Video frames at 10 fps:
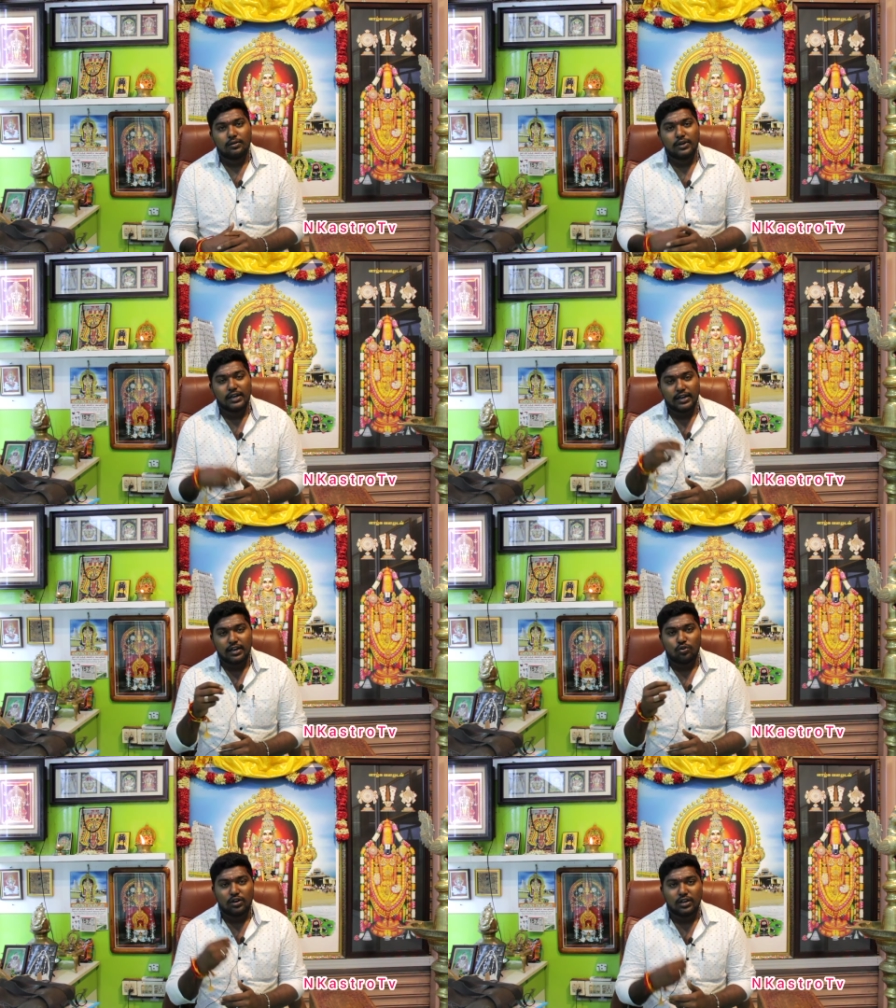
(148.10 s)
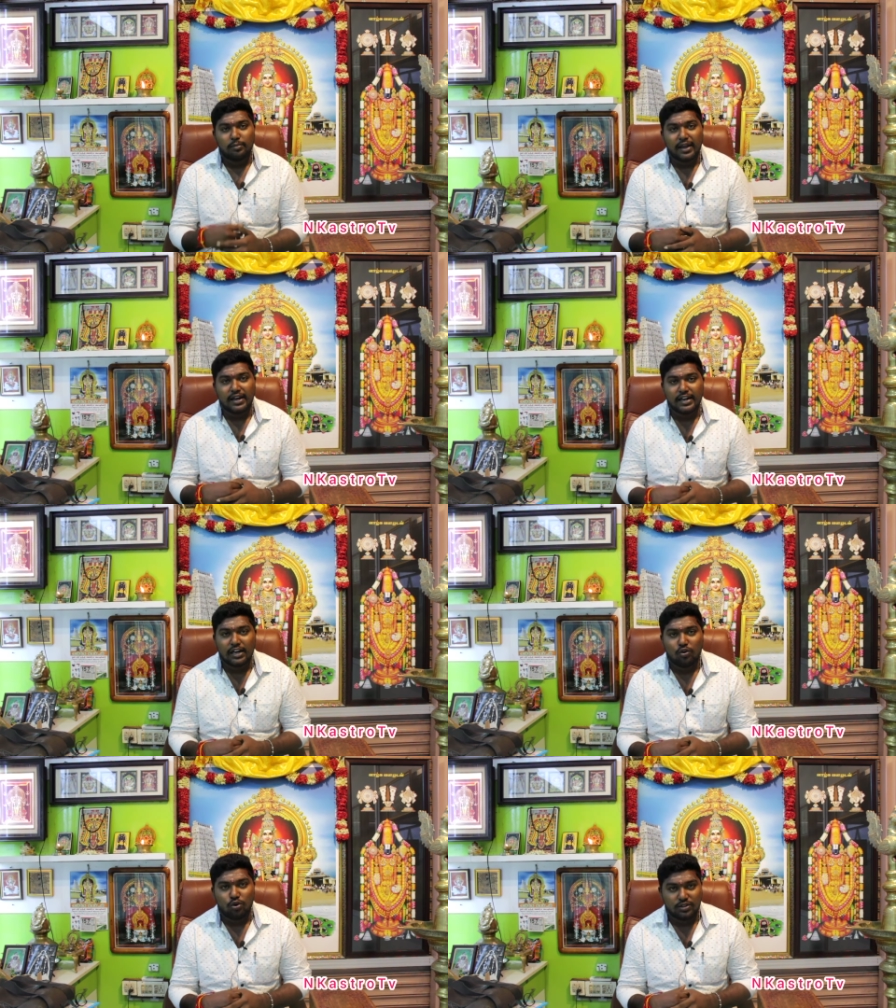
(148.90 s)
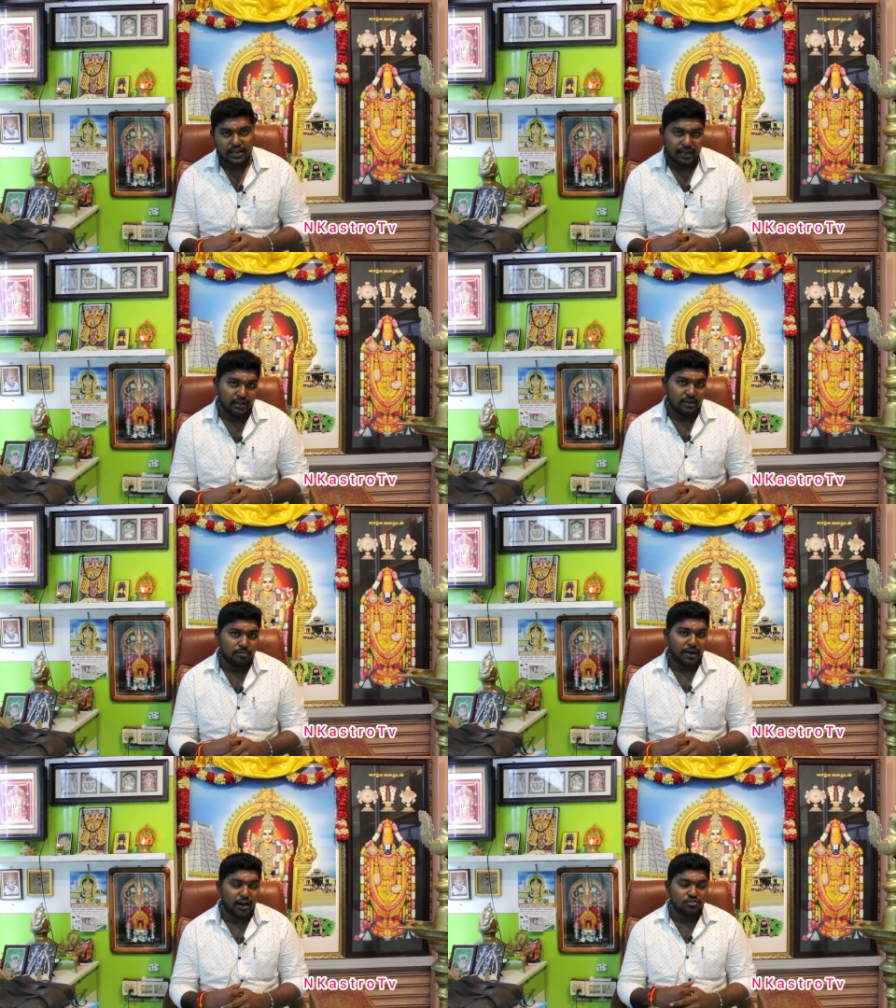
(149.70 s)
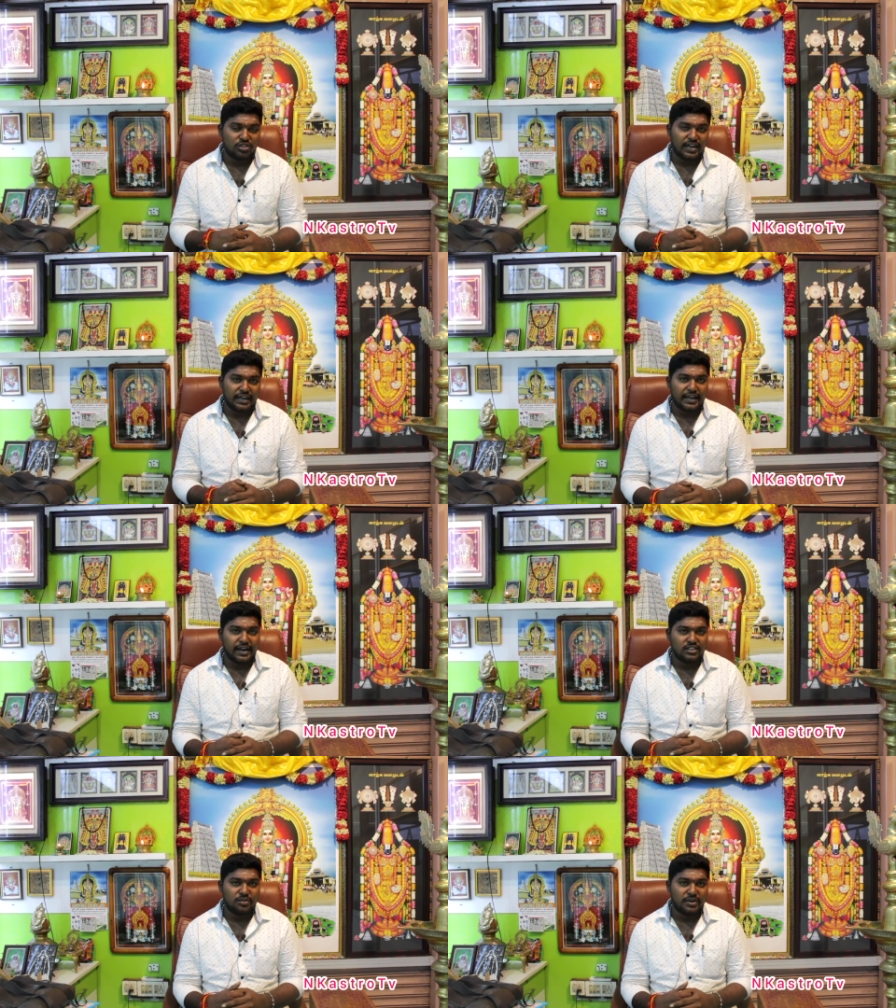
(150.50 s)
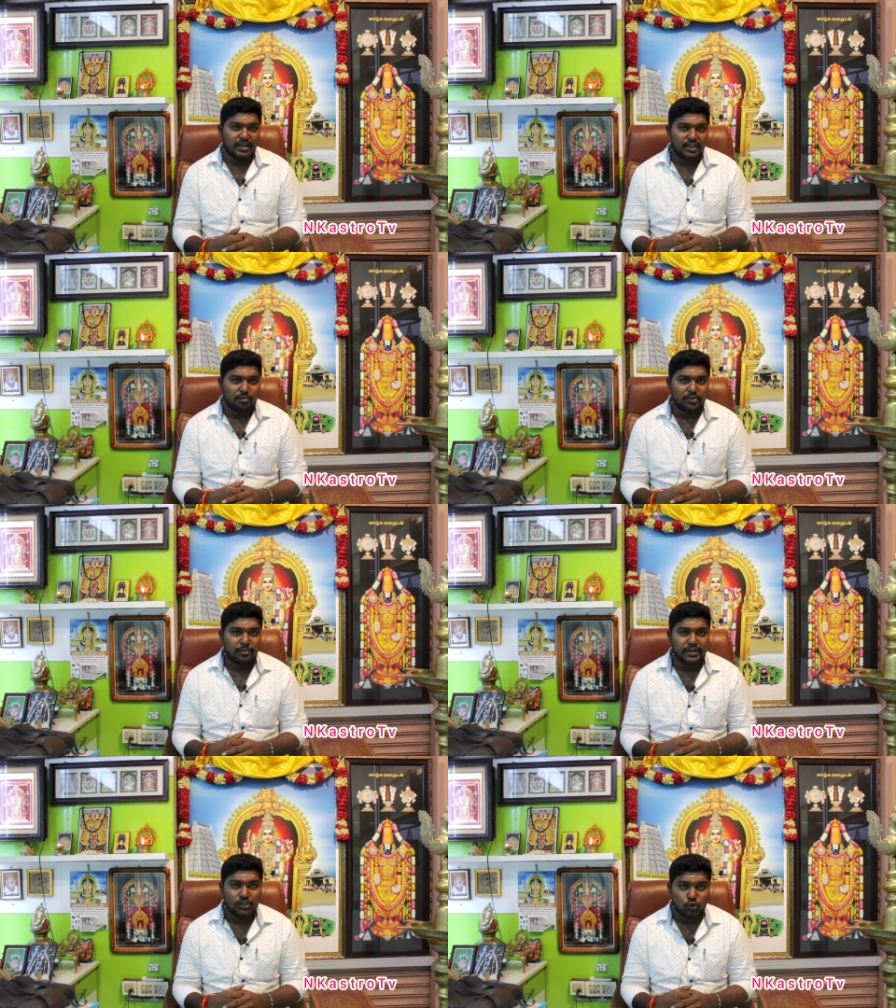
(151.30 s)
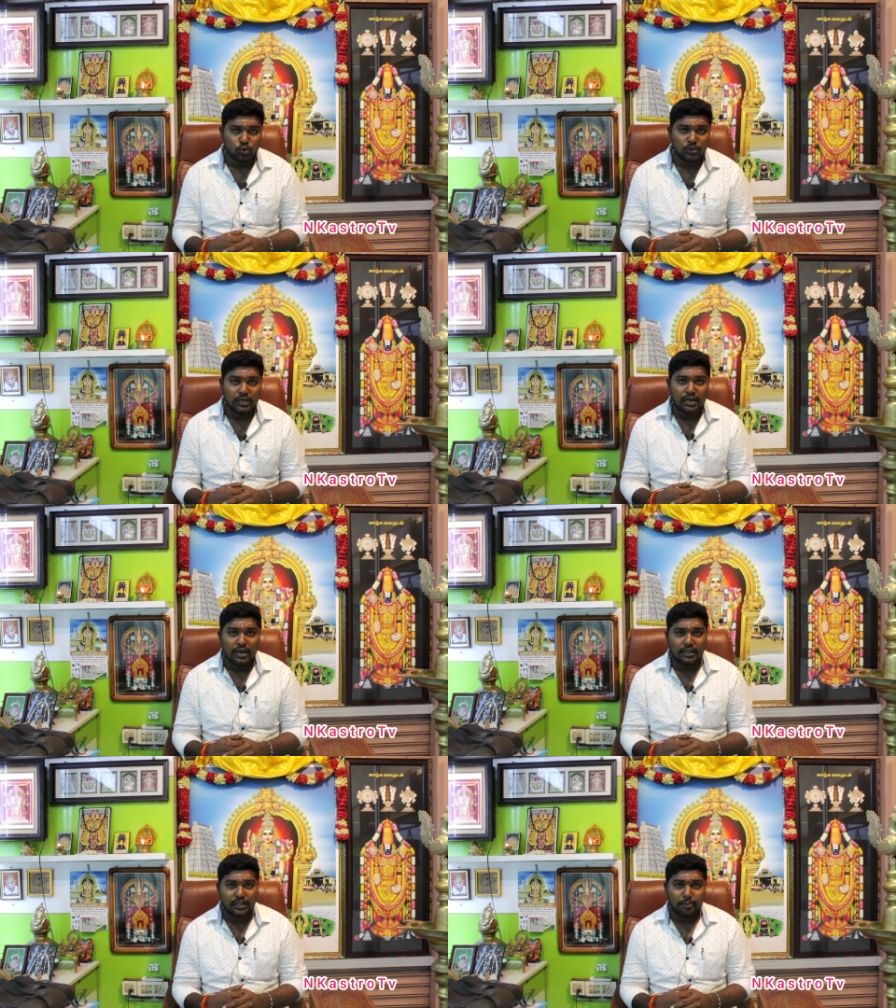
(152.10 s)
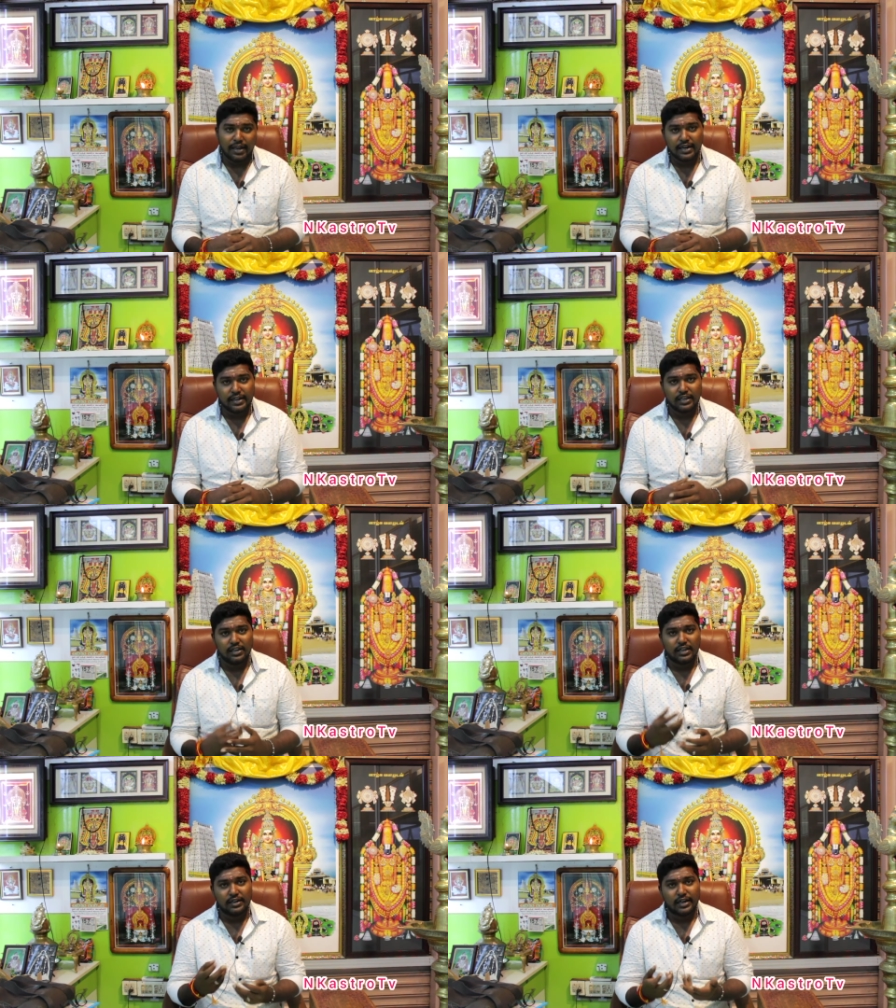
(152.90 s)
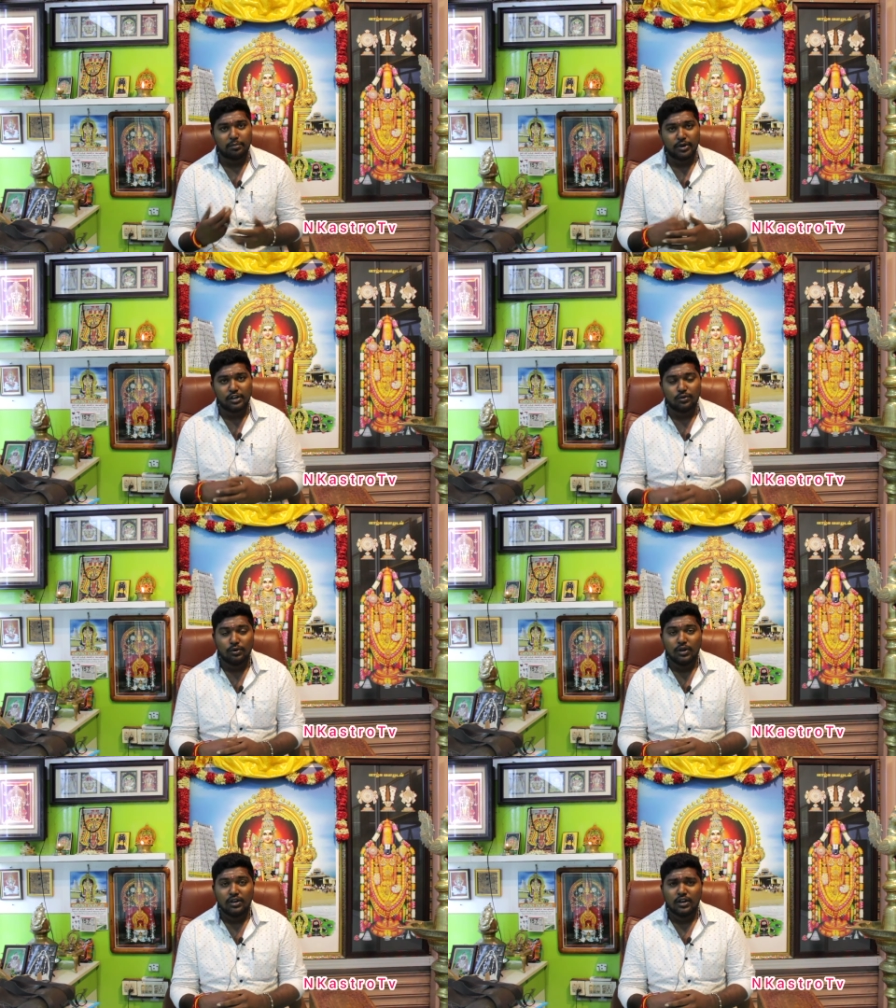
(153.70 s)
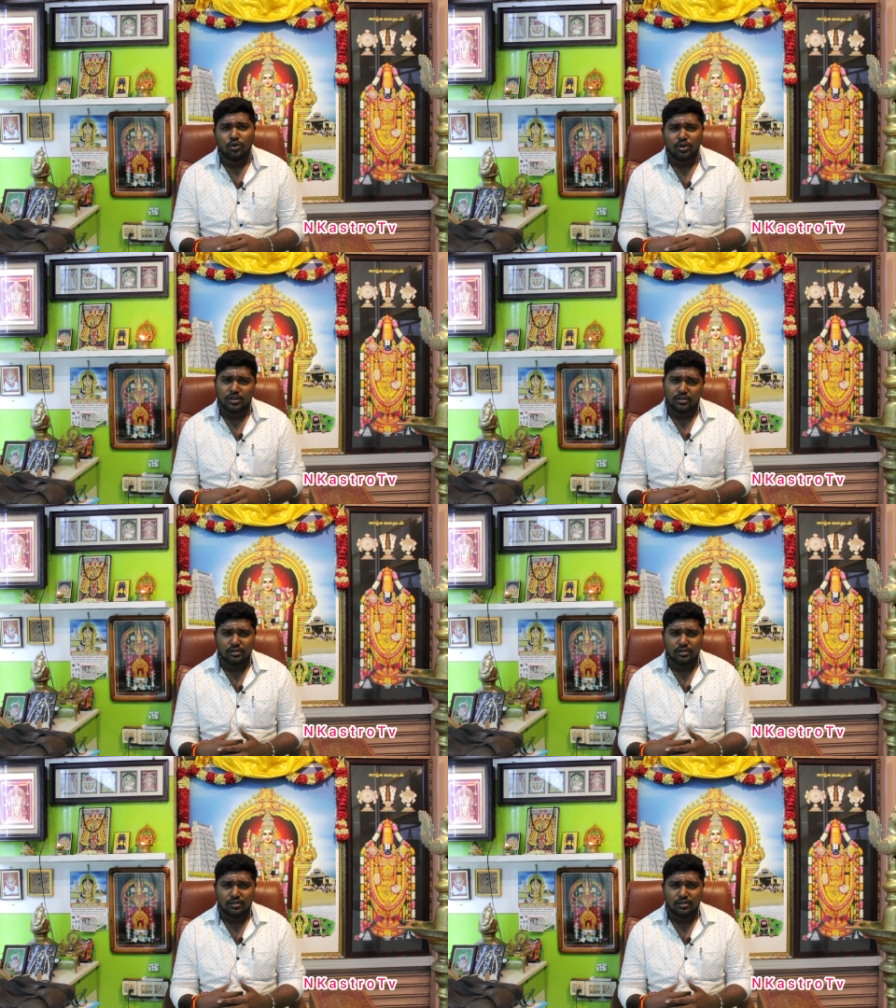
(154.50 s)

என்கின்ற ஒரு மெயில் ஐடி நான் உங்களுக்கு தரேன் மக்கள் ஜோதிடர் என்கே அட் ஜிமெயில் டாட் காம் அப்படின்னு இருக்கும் அந்த மெயில் ஐடிக்கு நீங்கள் டைப் பண்ணியோ இல்லை ஒரு